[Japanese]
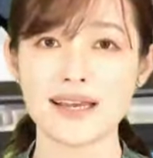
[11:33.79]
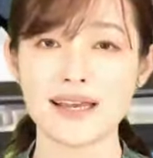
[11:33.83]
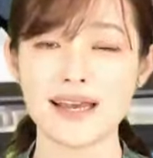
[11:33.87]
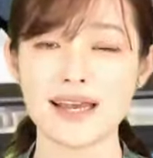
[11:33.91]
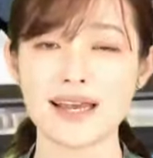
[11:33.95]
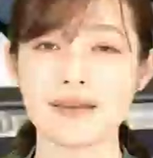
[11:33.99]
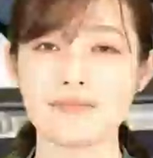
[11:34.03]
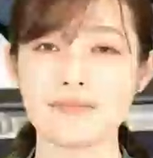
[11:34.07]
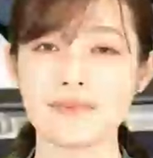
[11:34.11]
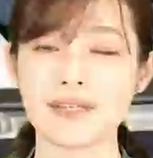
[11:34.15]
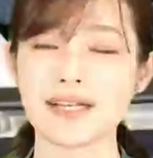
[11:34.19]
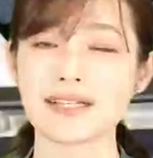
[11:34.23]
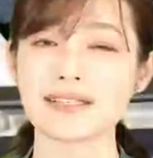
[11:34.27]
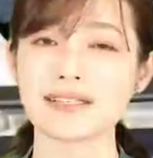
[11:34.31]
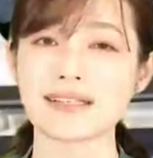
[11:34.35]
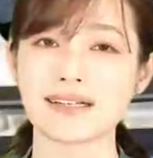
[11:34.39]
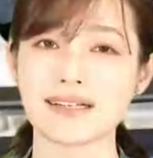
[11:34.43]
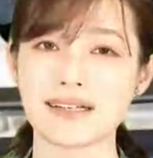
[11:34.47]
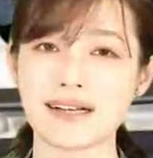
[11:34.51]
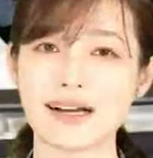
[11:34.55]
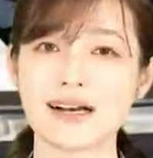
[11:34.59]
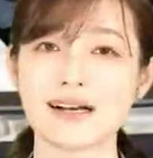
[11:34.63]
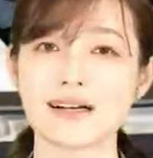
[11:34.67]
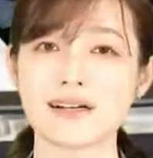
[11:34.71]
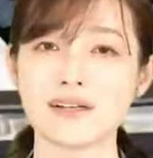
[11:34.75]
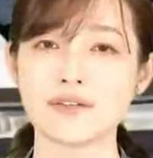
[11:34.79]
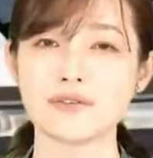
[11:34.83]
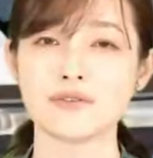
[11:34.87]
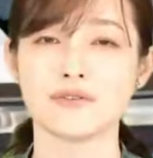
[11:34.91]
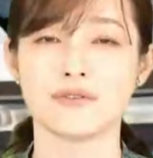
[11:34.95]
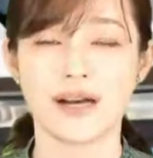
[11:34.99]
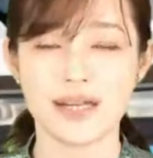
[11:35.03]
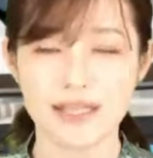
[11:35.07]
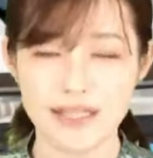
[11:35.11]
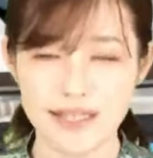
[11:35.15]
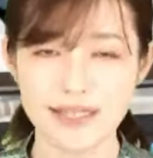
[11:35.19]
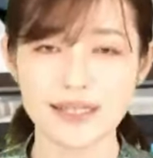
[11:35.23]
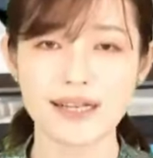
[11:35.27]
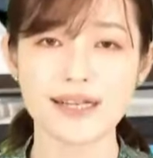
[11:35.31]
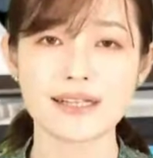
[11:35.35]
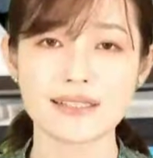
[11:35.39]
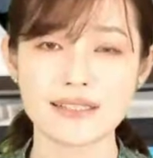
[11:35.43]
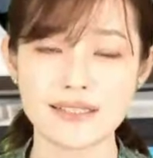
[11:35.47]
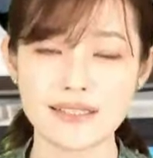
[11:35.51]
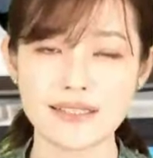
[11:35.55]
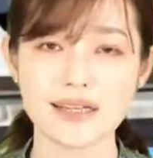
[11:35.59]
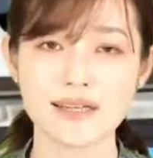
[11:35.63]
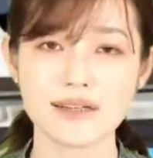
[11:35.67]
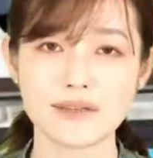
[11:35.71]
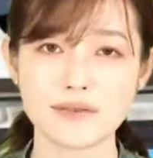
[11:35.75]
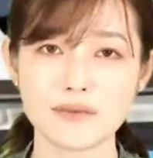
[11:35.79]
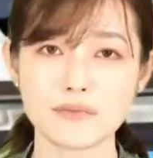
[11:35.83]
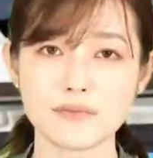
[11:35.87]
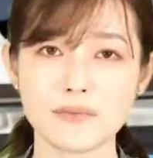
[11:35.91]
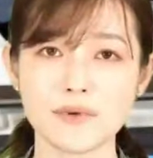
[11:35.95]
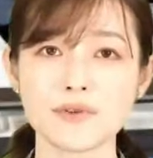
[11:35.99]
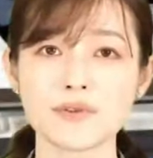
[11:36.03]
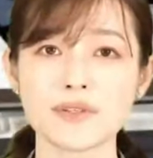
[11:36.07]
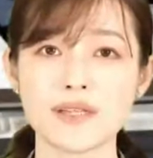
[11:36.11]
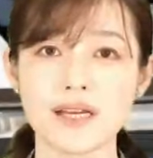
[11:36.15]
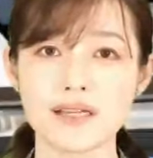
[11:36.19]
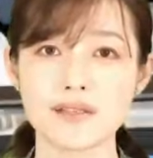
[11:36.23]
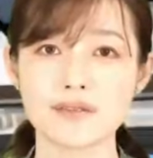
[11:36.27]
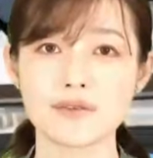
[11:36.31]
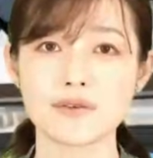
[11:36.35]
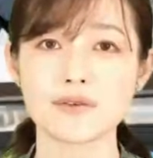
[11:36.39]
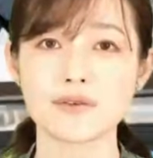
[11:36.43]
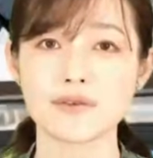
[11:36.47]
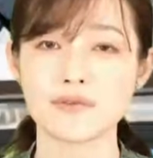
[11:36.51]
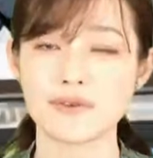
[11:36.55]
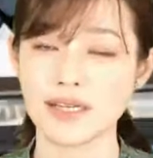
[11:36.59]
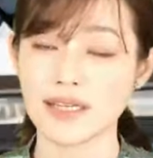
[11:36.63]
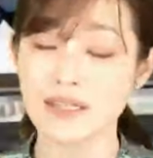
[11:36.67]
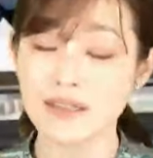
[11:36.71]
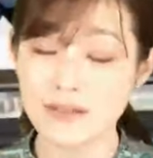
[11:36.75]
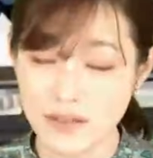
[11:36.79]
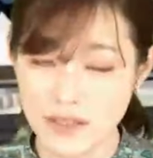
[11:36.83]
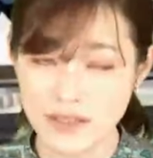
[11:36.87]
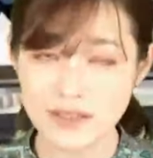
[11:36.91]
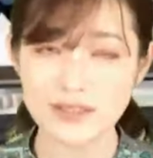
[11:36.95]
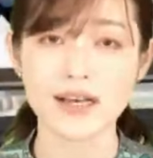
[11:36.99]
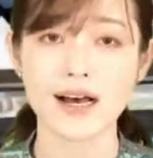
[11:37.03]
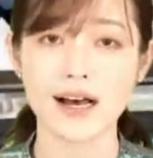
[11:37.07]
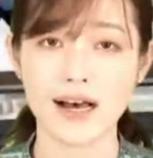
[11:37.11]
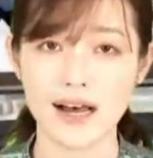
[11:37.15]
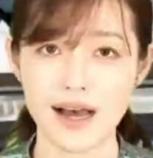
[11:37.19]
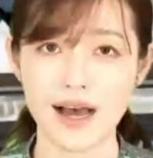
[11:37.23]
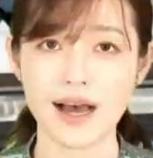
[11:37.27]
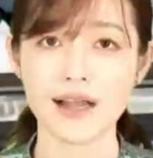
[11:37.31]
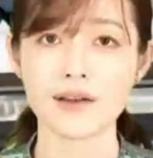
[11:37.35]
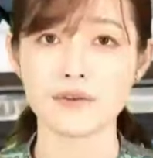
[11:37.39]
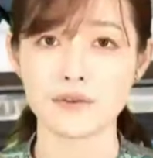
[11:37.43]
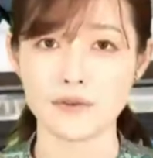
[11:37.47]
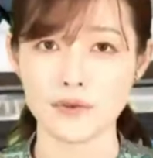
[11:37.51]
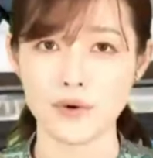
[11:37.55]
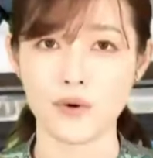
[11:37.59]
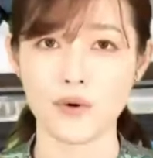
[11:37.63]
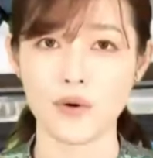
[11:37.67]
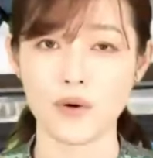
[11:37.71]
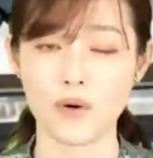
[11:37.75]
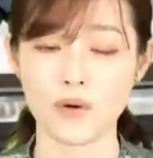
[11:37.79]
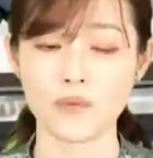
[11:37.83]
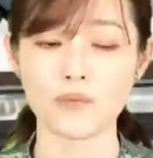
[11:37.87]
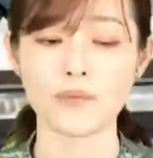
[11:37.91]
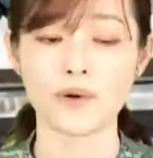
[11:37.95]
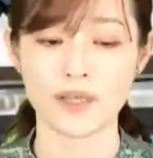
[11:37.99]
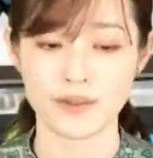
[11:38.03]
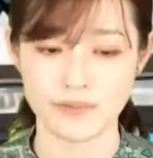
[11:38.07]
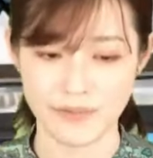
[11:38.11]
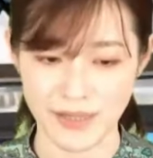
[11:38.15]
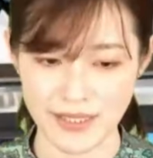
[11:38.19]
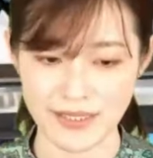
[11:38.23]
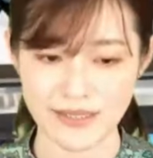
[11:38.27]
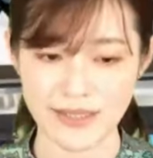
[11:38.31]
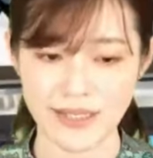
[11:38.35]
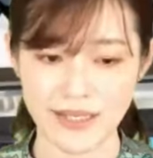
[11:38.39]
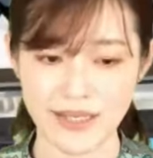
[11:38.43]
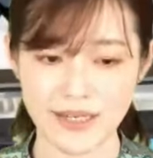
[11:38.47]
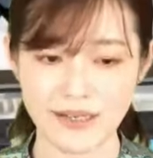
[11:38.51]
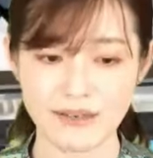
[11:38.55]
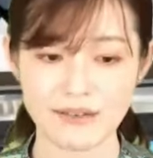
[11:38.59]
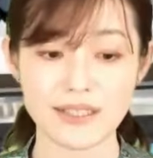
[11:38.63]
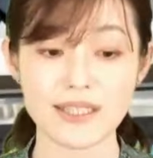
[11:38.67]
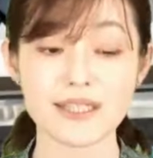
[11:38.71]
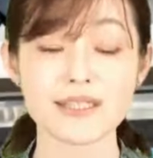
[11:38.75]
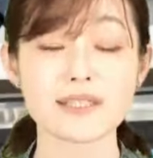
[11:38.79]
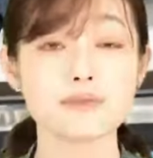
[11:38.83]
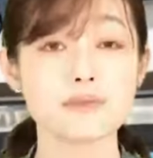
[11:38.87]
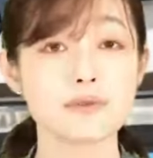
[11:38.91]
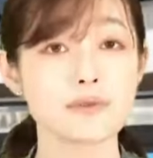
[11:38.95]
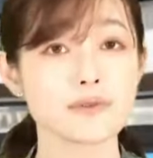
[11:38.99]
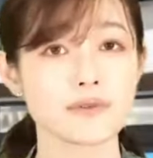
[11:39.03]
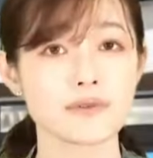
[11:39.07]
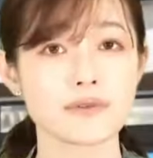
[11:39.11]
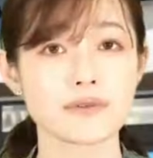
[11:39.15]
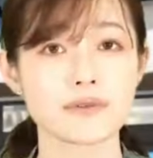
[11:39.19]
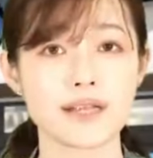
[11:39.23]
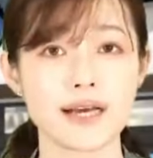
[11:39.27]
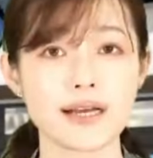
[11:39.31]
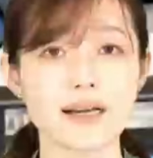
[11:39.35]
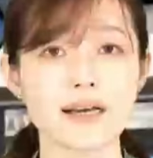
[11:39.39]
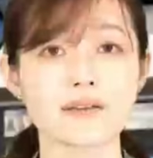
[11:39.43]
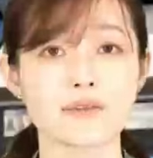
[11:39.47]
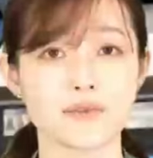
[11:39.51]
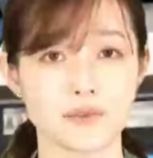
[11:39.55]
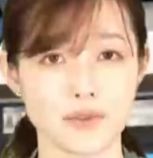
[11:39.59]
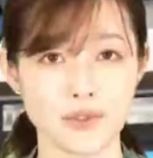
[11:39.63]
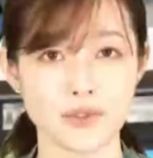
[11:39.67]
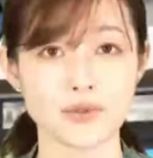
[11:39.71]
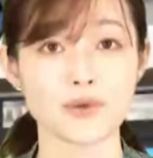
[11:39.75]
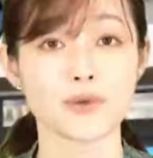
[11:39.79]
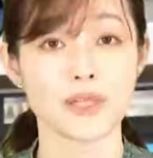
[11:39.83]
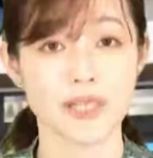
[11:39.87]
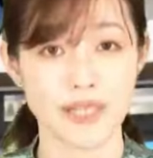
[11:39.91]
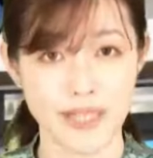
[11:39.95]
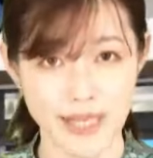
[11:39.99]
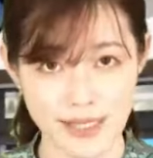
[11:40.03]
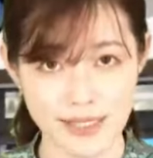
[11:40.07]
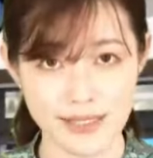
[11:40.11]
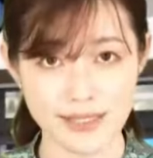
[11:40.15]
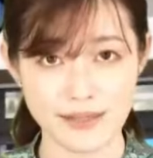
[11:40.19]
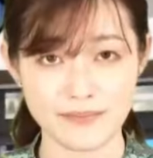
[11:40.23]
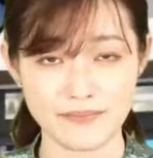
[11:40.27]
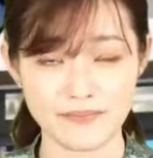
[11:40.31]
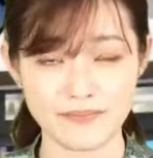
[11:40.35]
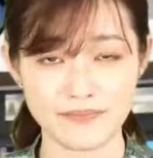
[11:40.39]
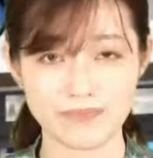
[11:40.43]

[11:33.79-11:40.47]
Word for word: えー、皆さんが不安に感じている問題というのはいくつかあると思います私もその中の一人です